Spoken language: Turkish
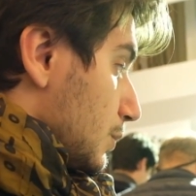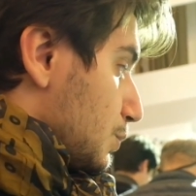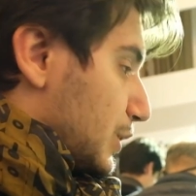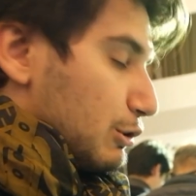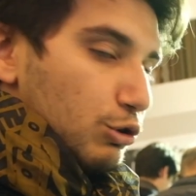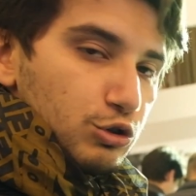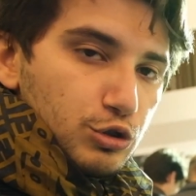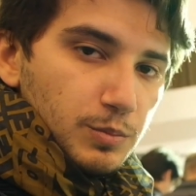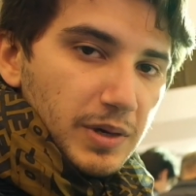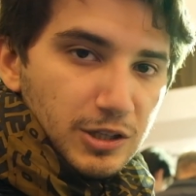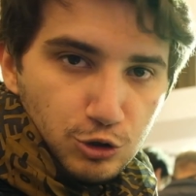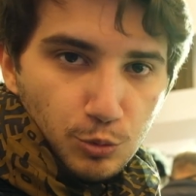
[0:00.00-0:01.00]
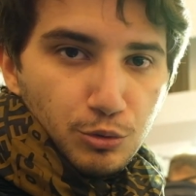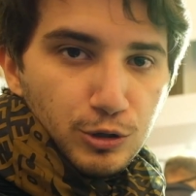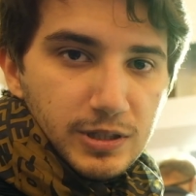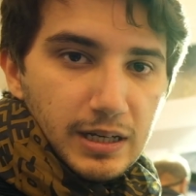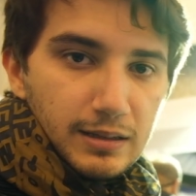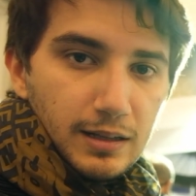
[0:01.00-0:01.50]
Pilot
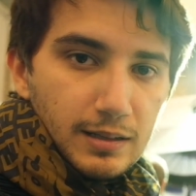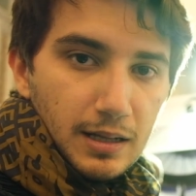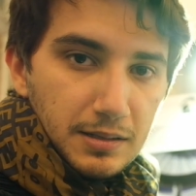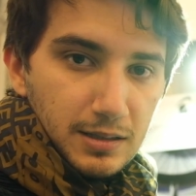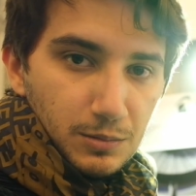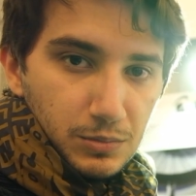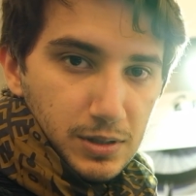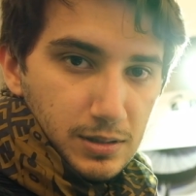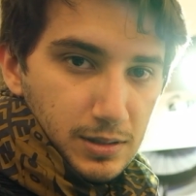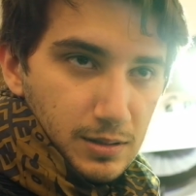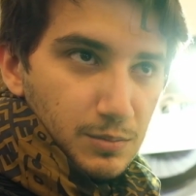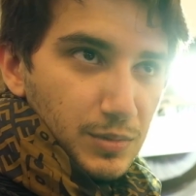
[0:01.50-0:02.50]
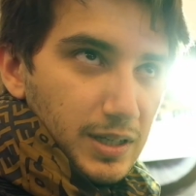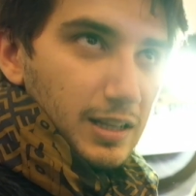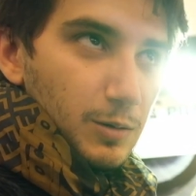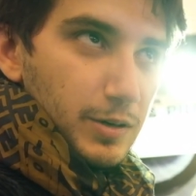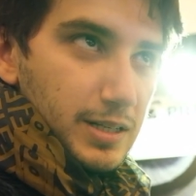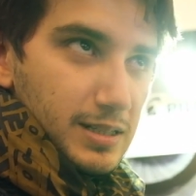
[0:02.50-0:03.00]
Metropolitan'dan tanıdığımız bir
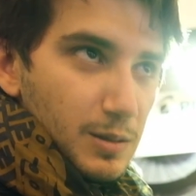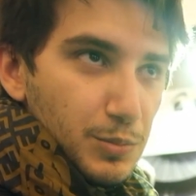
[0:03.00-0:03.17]
kalem aslında.